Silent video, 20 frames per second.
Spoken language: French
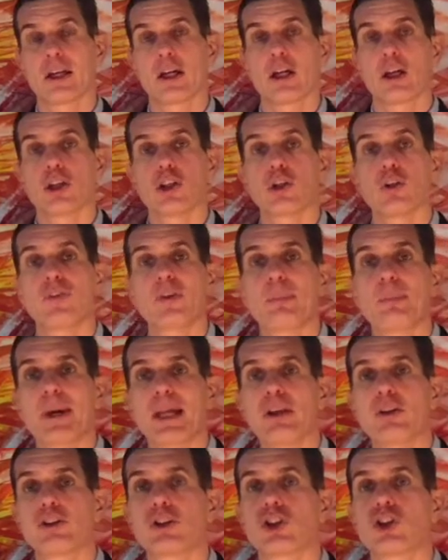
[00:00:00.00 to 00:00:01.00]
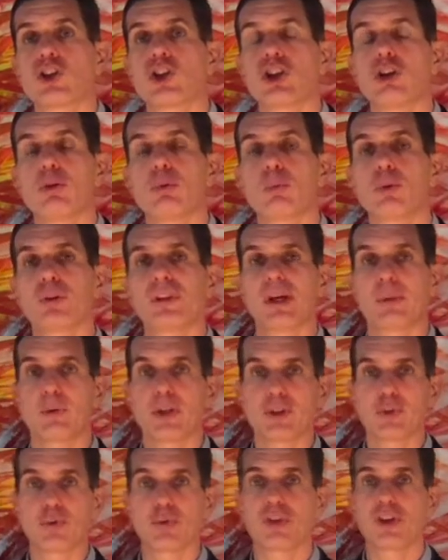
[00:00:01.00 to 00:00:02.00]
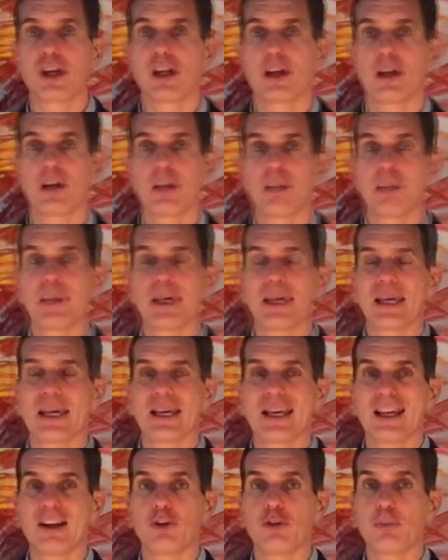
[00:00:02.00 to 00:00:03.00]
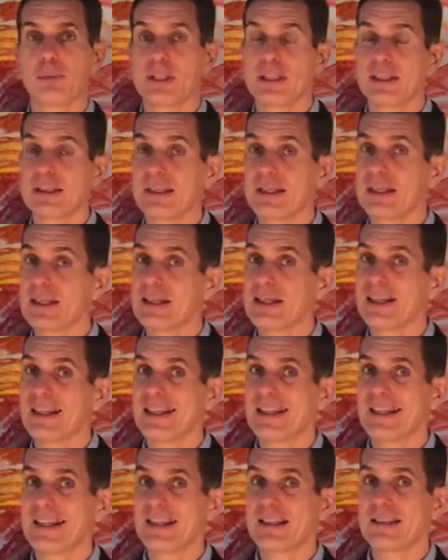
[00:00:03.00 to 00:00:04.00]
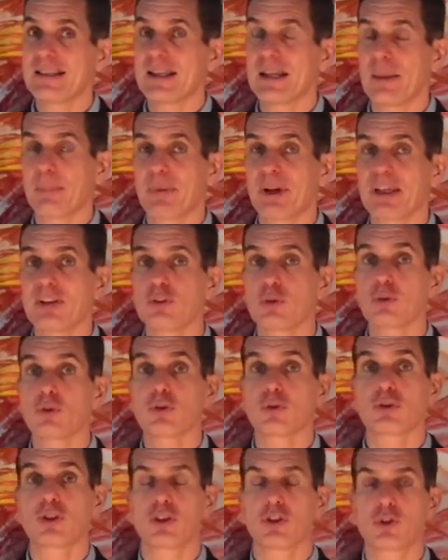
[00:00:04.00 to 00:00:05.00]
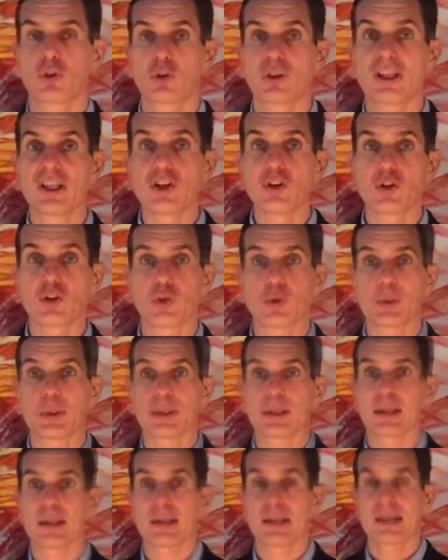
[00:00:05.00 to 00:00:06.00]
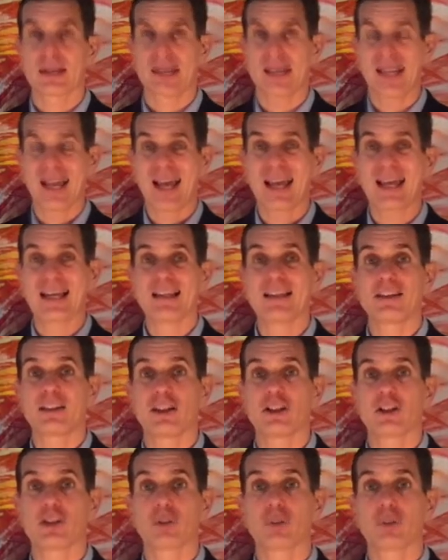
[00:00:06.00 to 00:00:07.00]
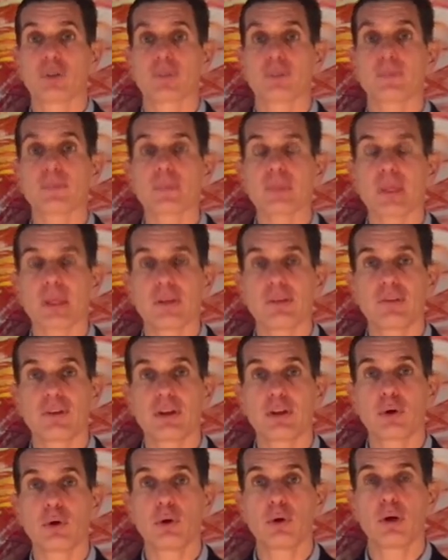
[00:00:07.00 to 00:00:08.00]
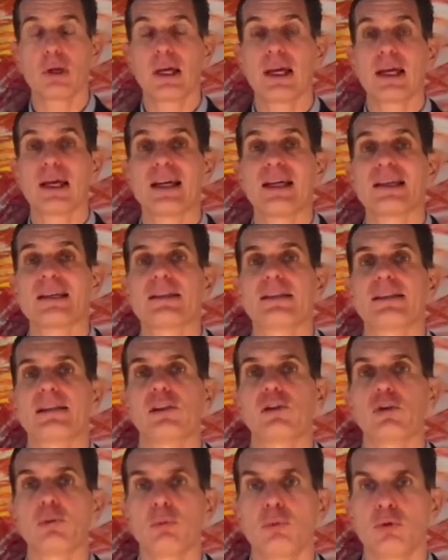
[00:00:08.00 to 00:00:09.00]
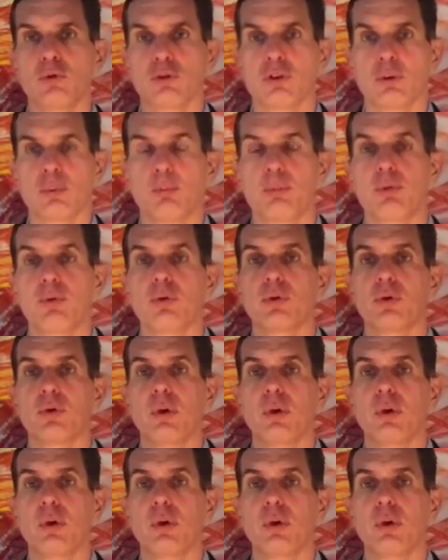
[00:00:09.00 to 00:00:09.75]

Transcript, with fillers: Je ne vais pas changer le monde à moi tout seul, mais l'humilité, c'est la prise de conscience de qui je suis la réalité des choses, c'est que si le monde peut